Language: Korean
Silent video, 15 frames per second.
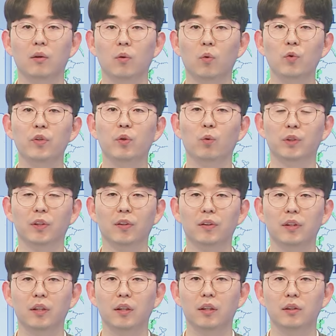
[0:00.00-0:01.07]
오늘 오전
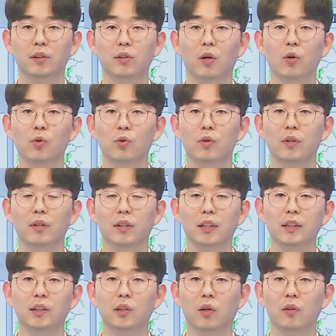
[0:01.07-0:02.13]
서울,
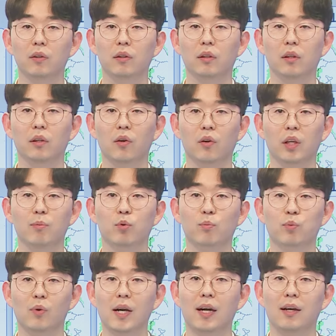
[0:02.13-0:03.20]
인천, 경기
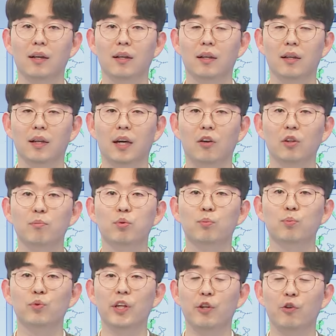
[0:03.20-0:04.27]
북부와 강원
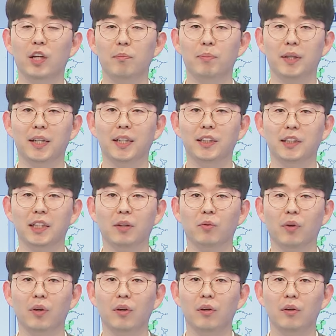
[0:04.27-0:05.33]
북부 내륙에 비가
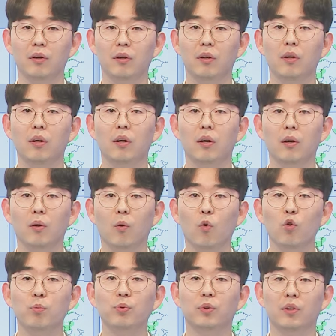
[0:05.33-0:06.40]
시작되어
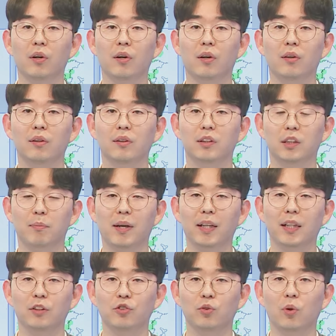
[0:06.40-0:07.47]
오후부터 그
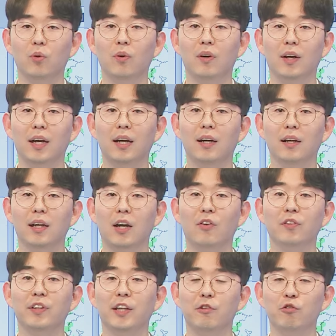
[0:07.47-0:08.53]
밖의 수도권과
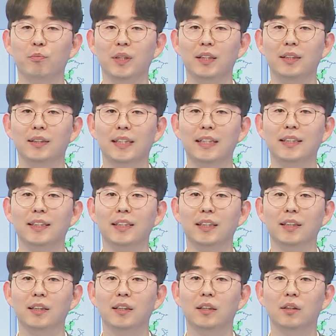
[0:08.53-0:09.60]
강원 내륙 및
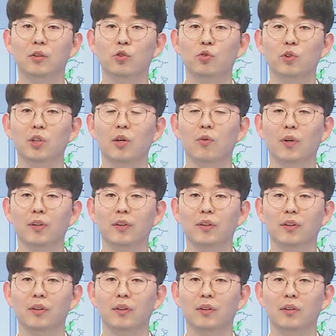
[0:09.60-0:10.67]
산지, 충청권,
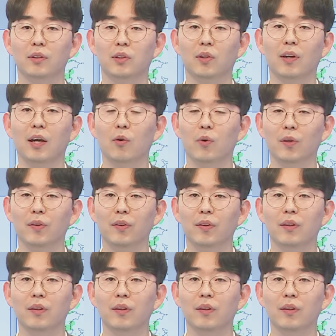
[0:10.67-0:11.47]
전라권,